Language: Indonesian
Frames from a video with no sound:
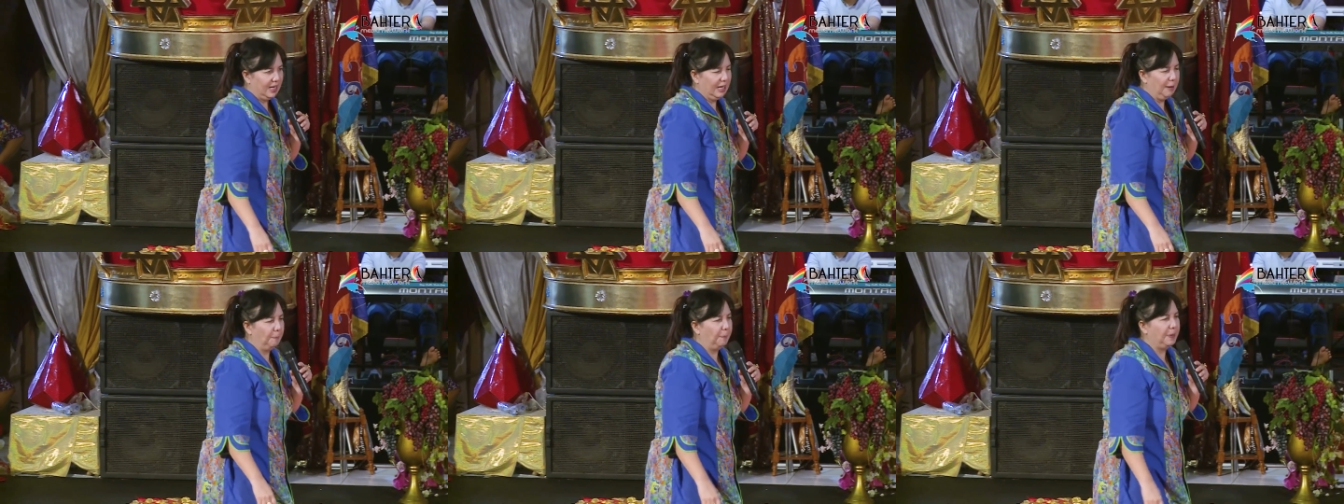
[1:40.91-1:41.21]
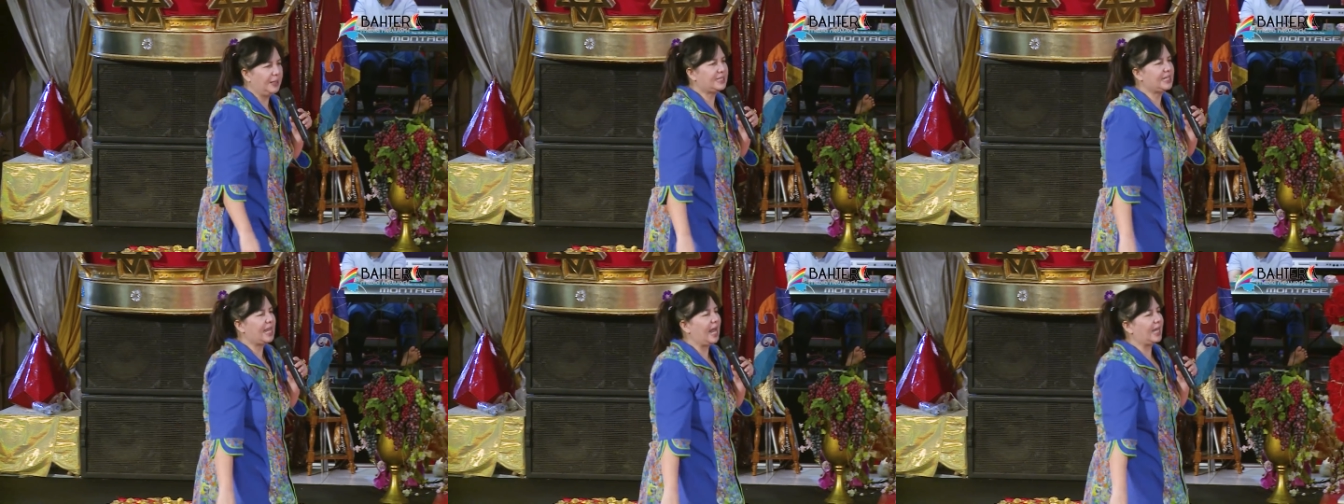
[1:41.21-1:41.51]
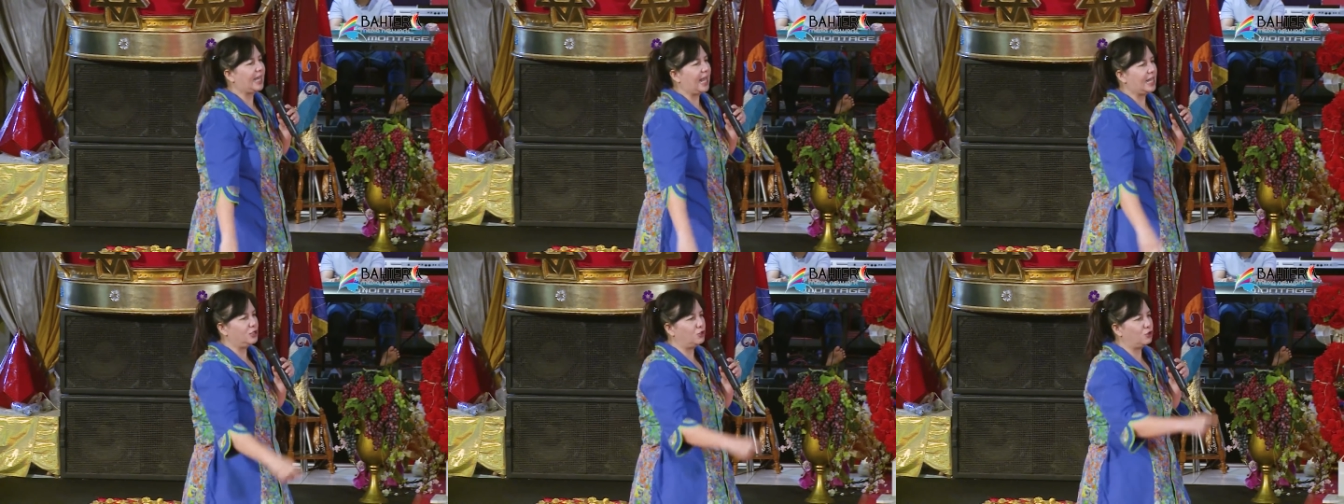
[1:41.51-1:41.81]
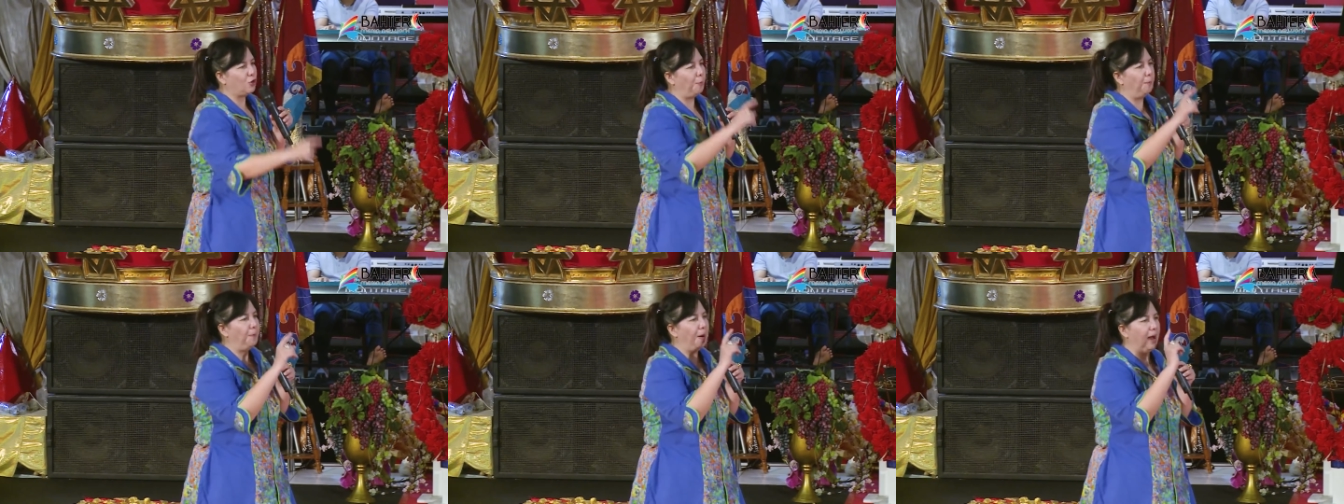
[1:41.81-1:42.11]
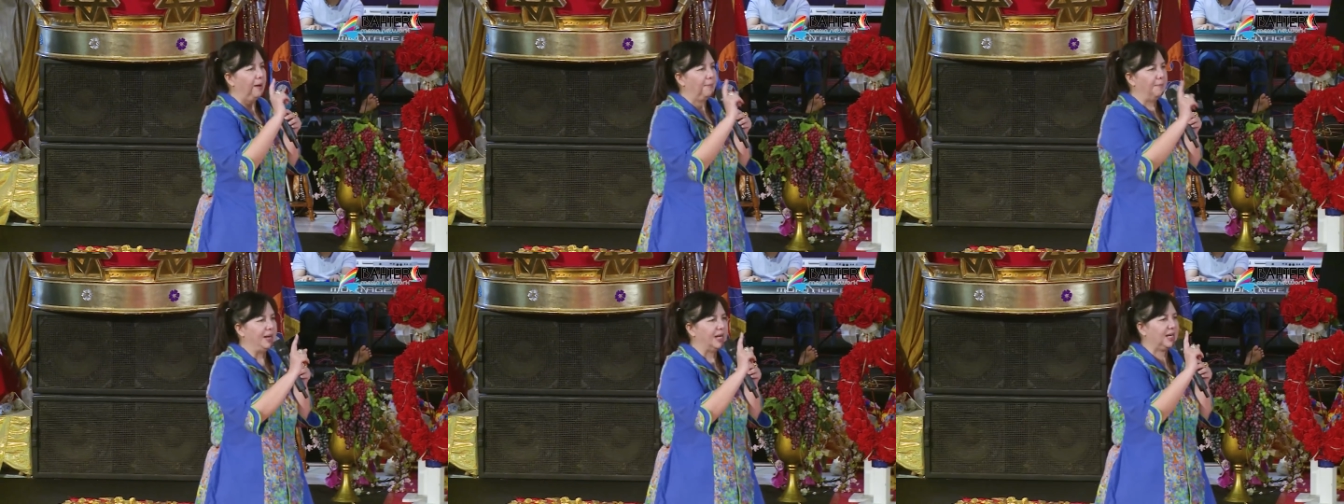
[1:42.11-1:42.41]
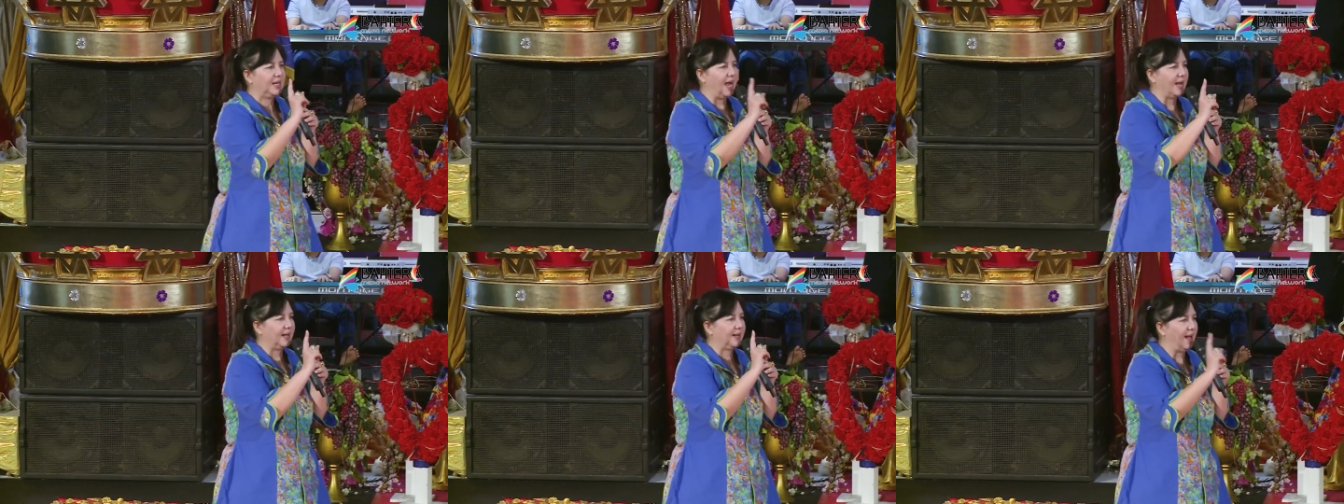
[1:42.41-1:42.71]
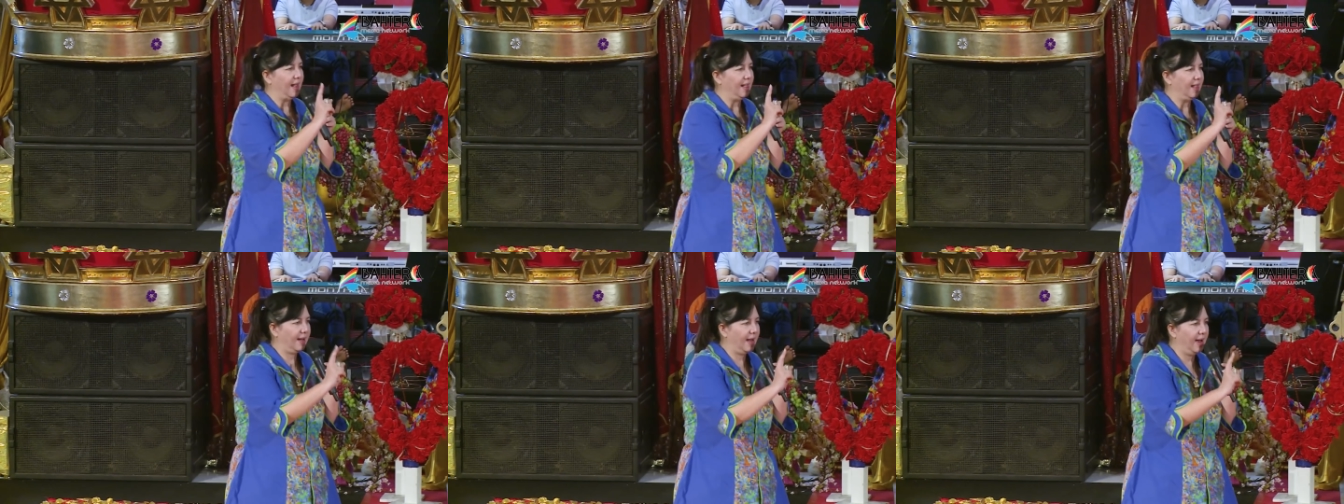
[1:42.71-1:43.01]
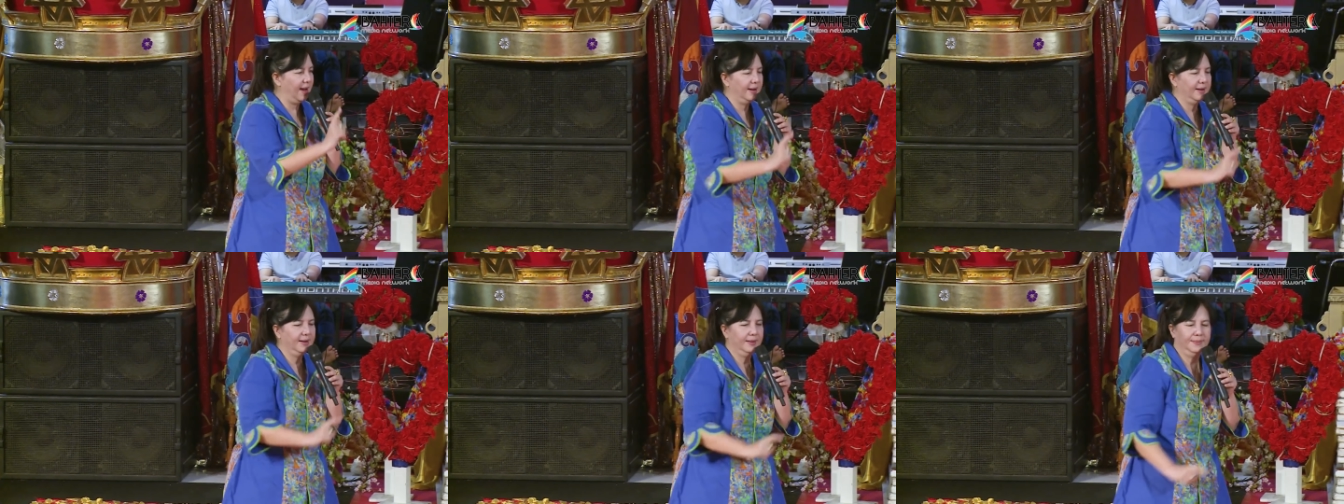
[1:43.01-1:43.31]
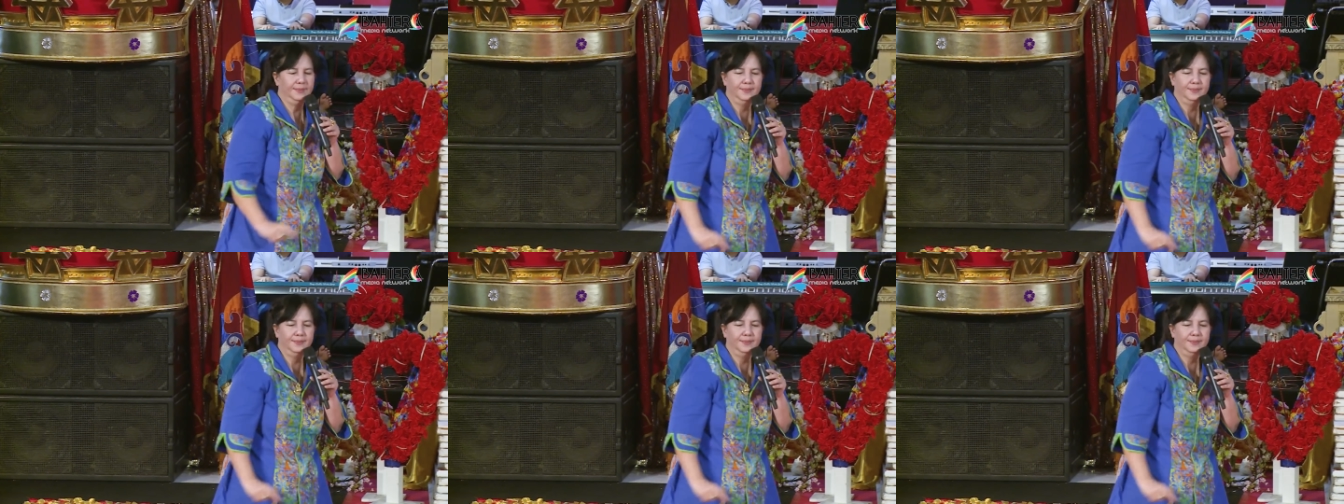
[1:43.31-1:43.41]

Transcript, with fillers: Iblis akan coba menggagalkan.